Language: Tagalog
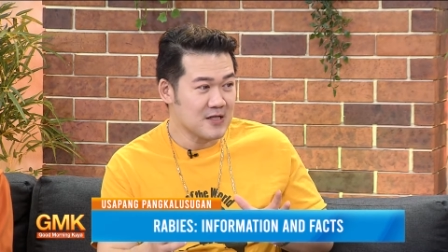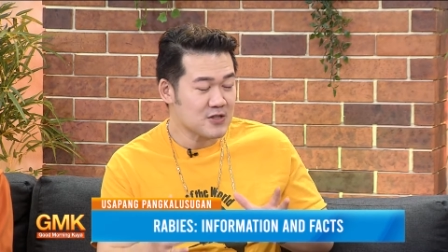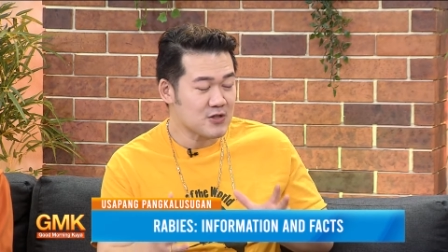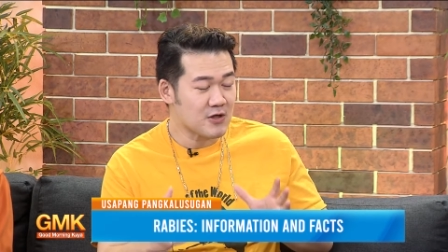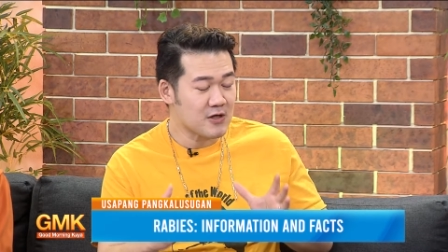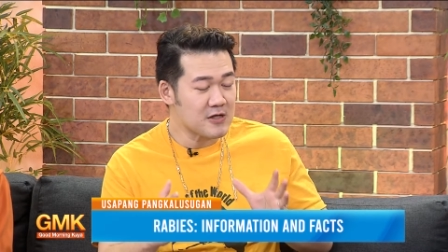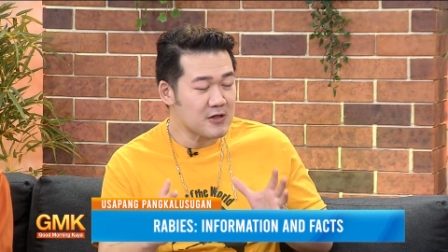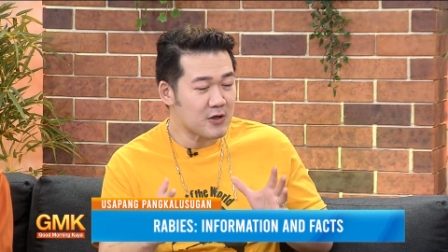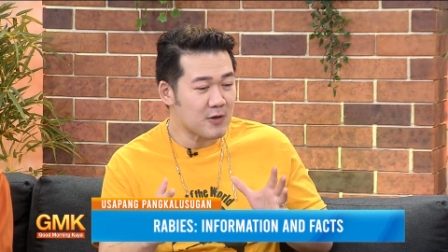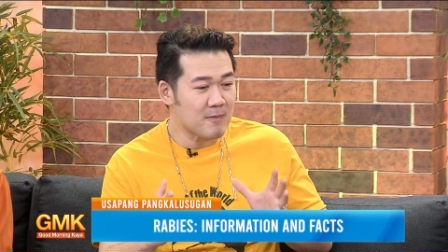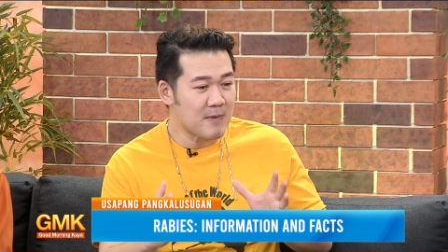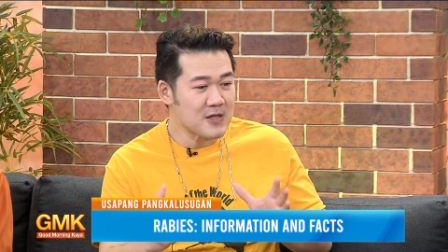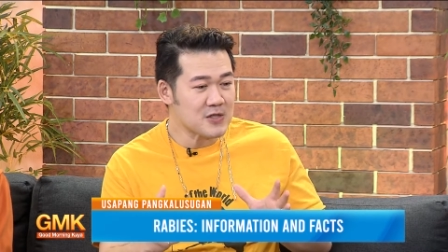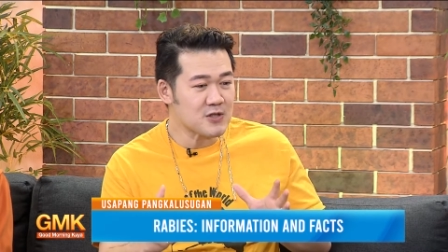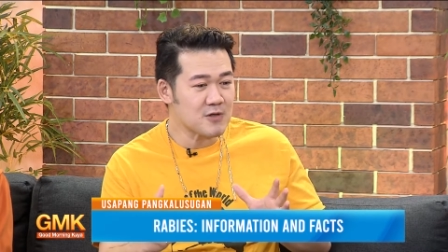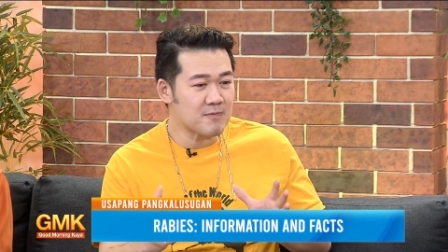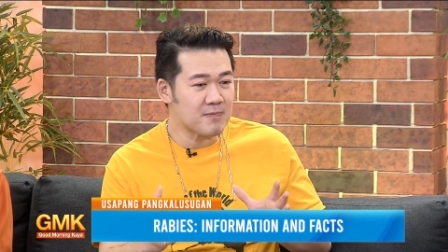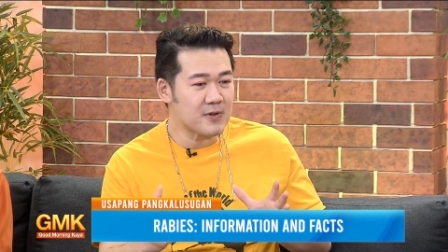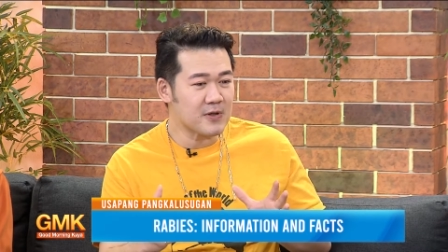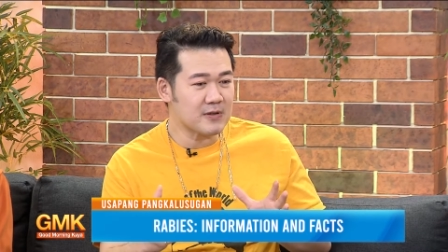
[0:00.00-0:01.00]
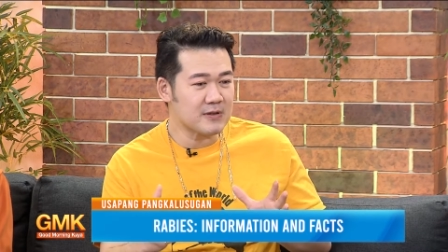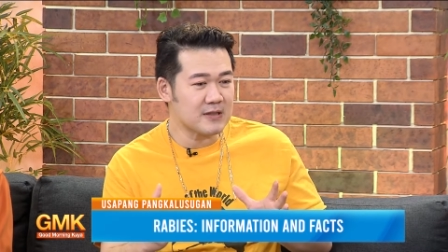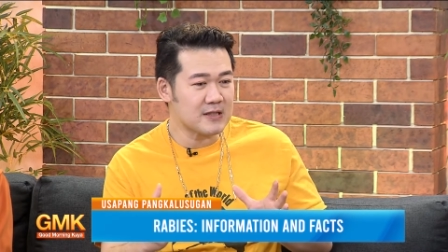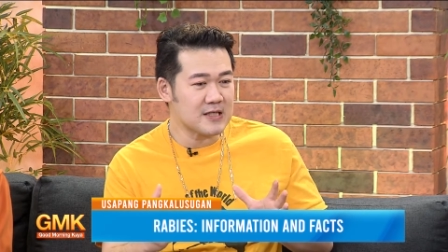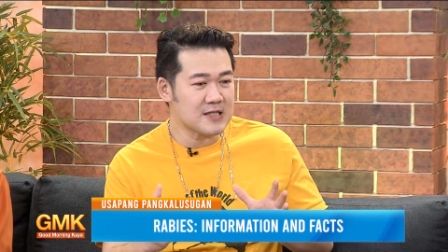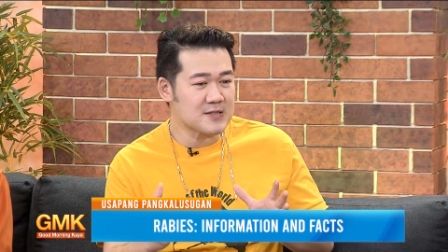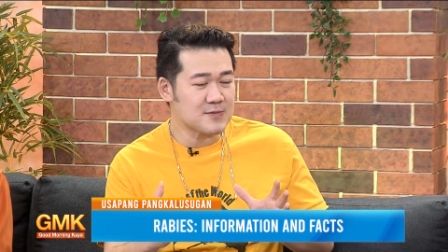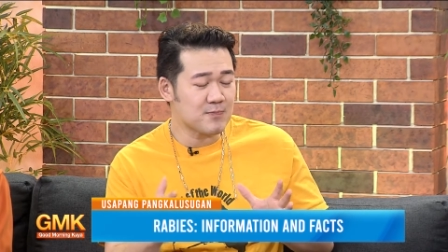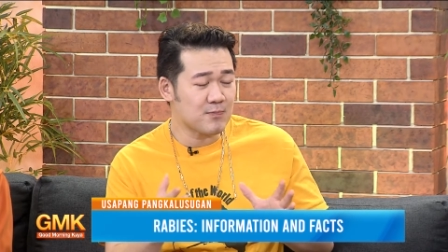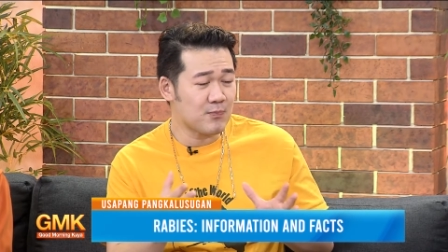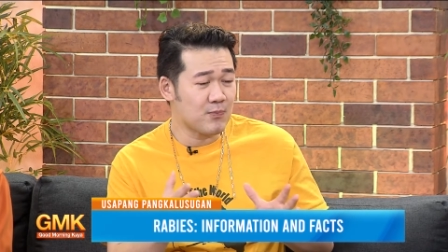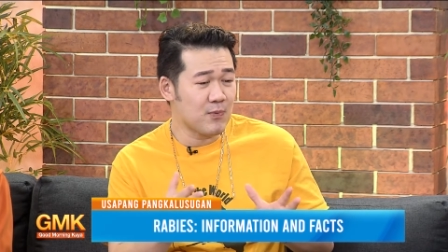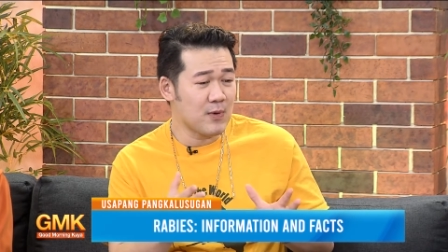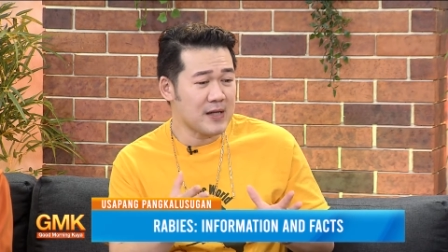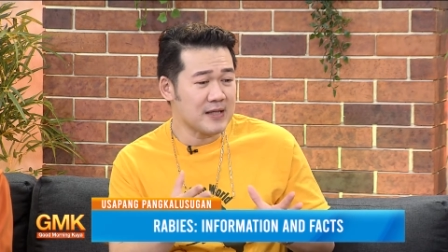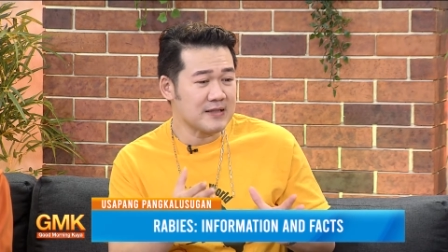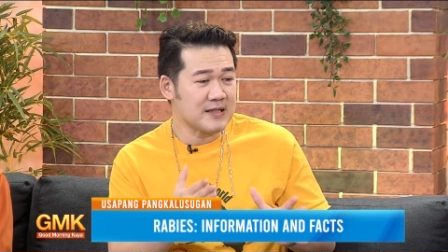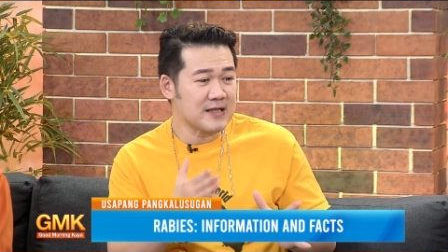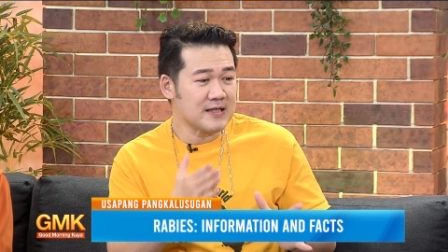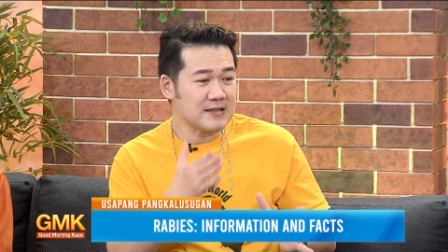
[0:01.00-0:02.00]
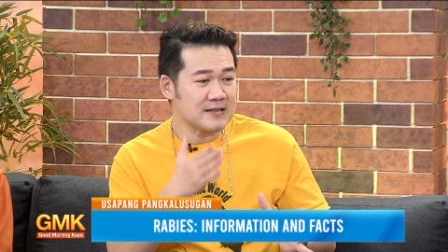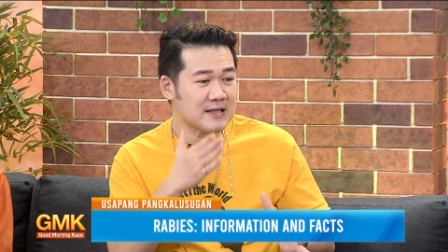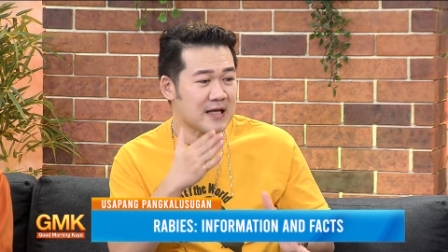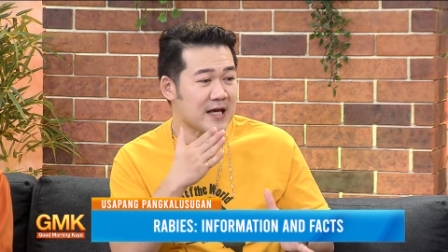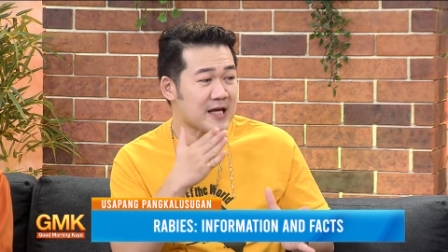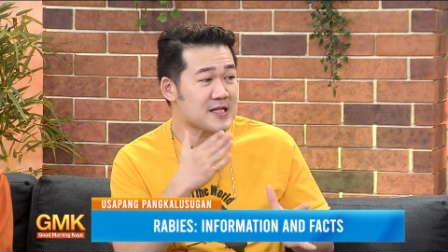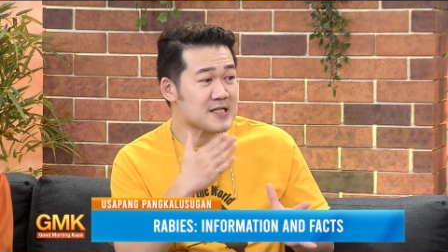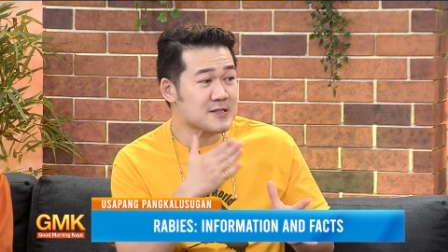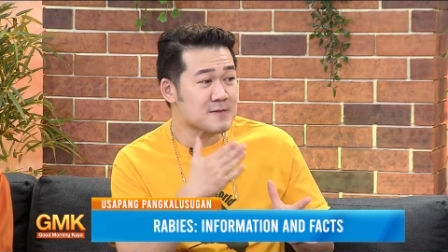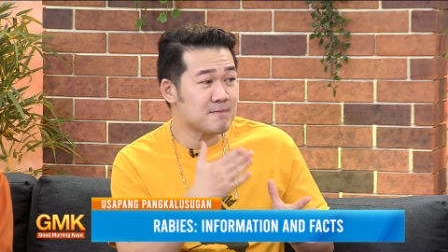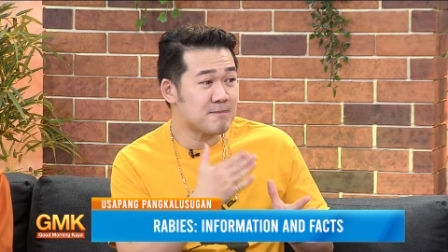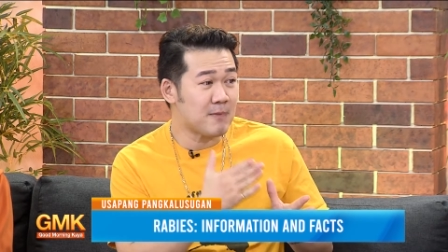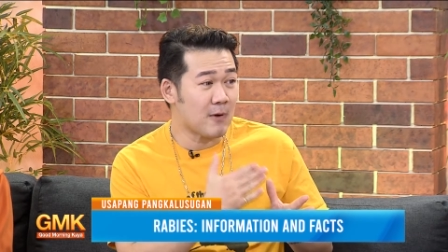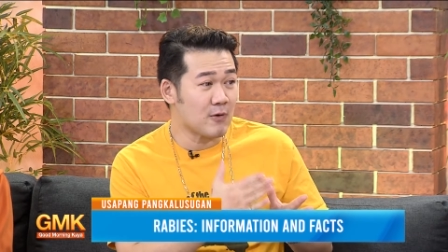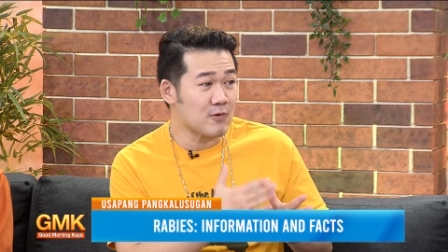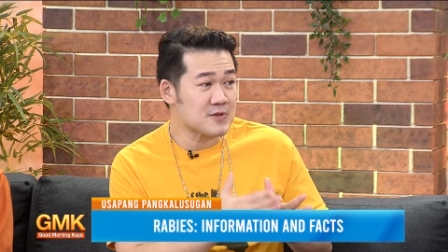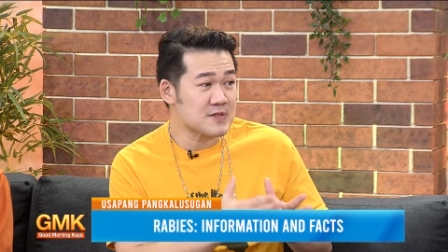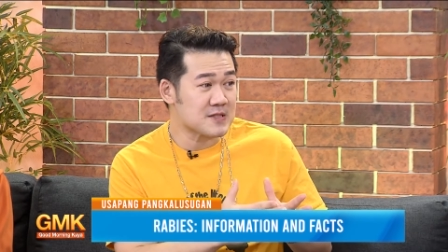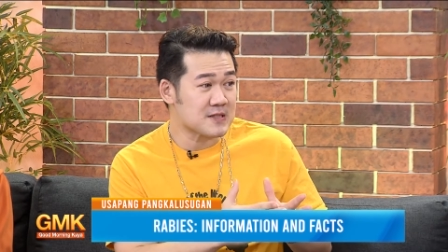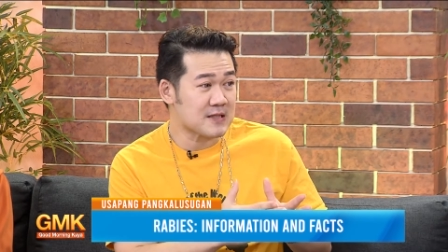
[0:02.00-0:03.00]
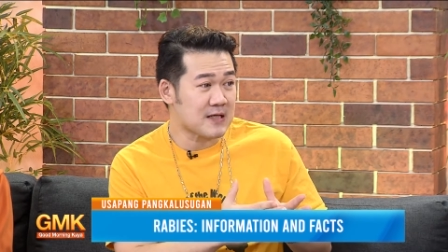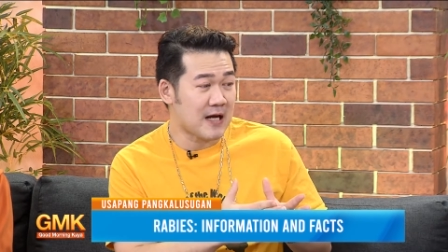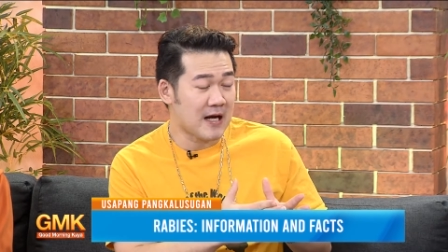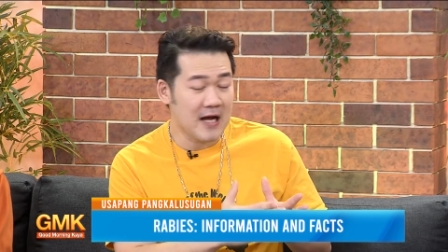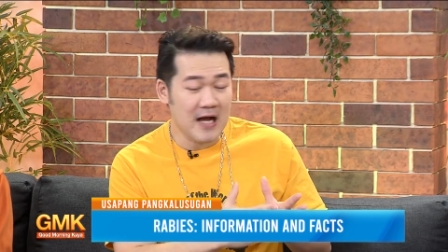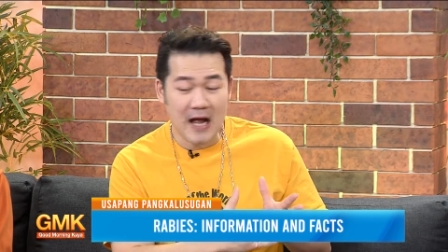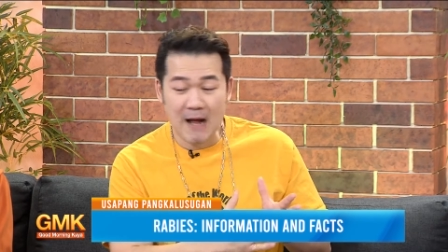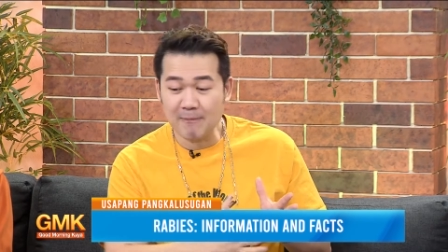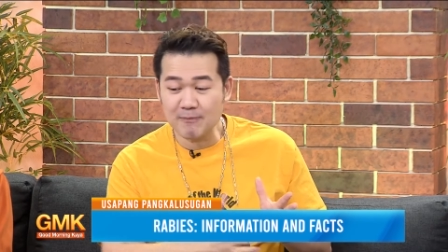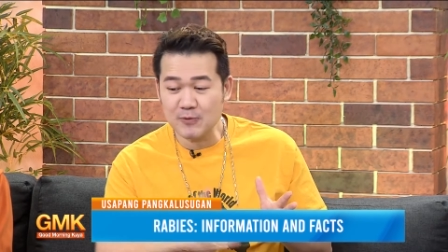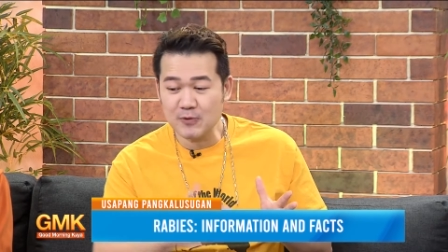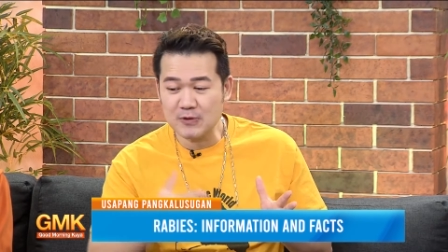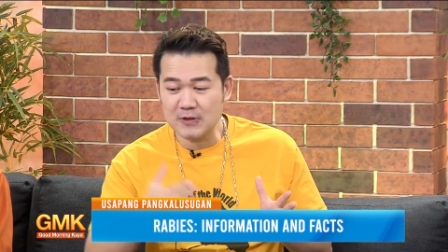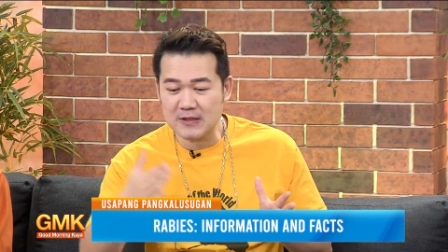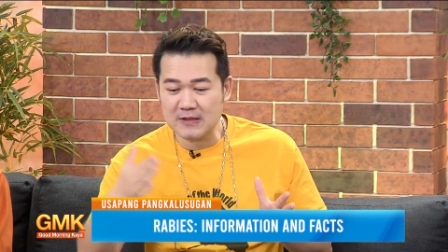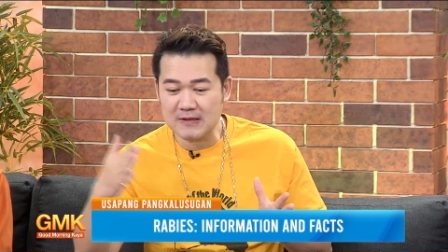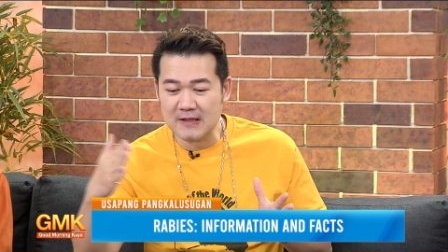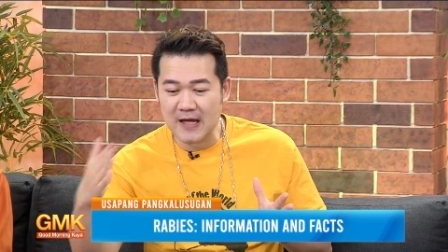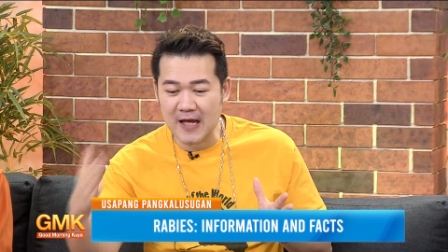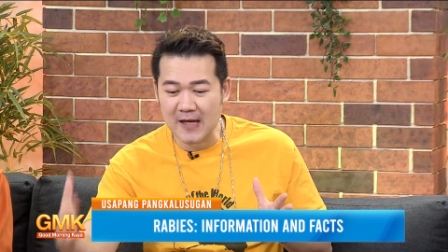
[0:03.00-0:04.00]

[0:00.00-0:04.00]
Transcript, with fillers: So mm. incubation period is pwedeng na-expose ka up to the